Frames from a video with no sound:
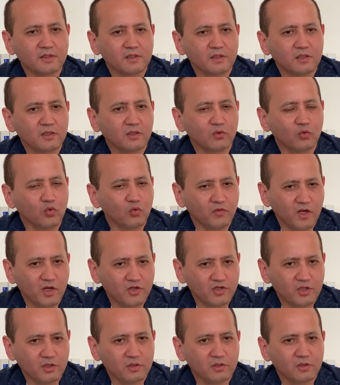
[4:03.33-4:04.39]
их
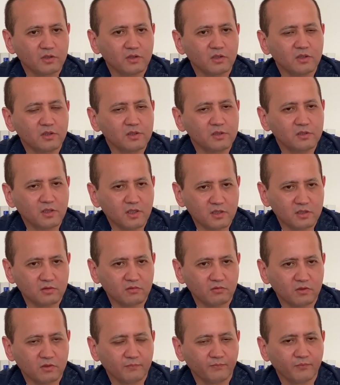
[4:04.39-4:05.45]
увеличить и
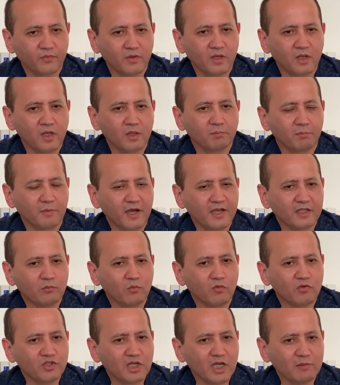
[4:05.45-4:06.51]
действовать. Поэтому,
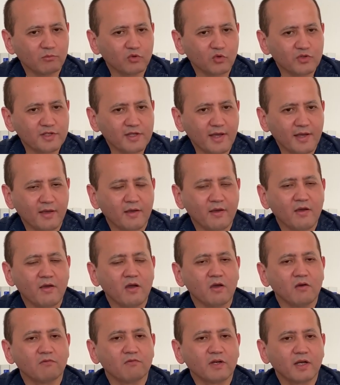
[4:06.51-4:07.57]
уважаемые друзья,
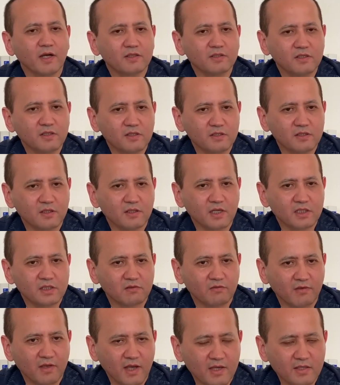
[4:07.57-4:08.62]
выходите на
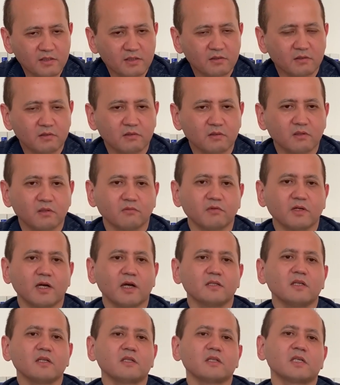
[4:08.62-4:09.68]
связь,
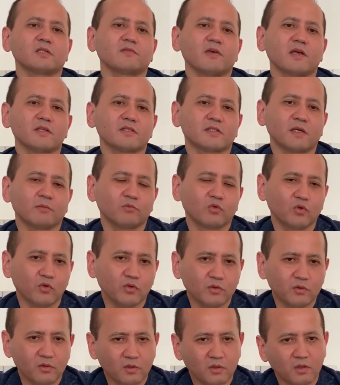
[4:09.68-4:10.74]
выходите на связь со мной,
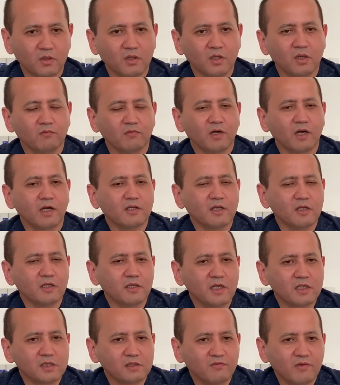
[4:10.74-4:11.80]
выходите
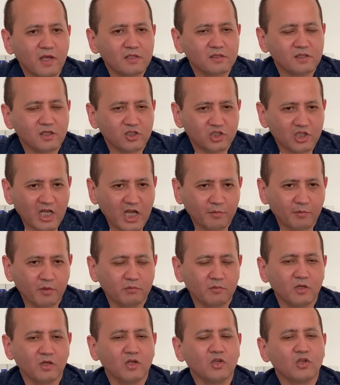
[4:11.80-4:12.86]
на связь со штабом.
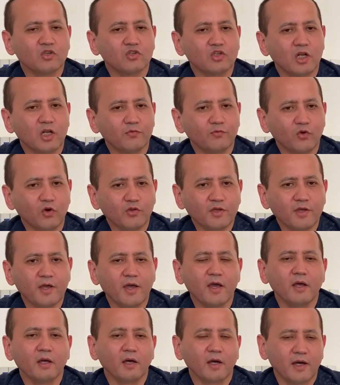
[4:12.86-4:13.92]
Телефоны
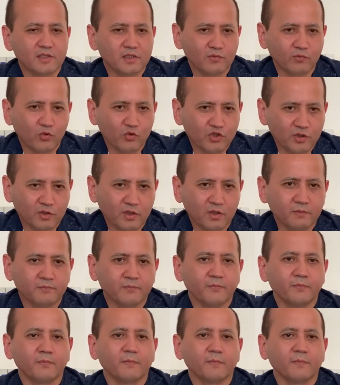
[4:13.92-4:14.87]
озвучены.